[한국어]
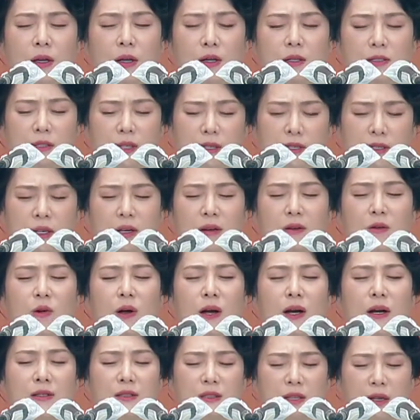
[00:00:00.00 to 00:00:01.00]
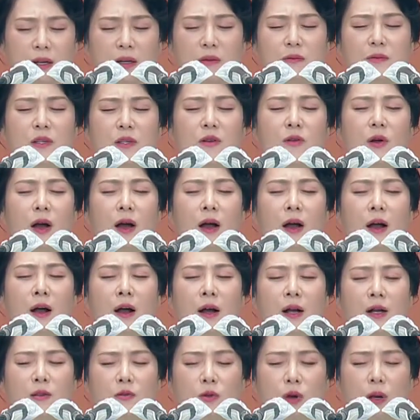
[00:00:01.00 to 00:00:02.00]
세상과 사람들과
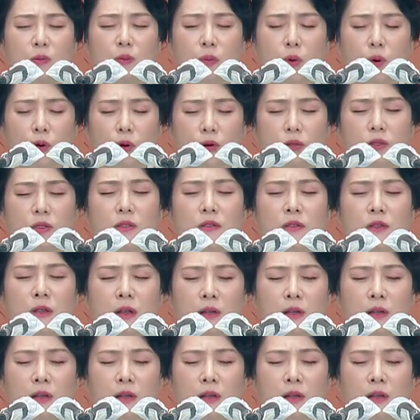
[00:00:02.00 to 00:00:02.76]
또한 모든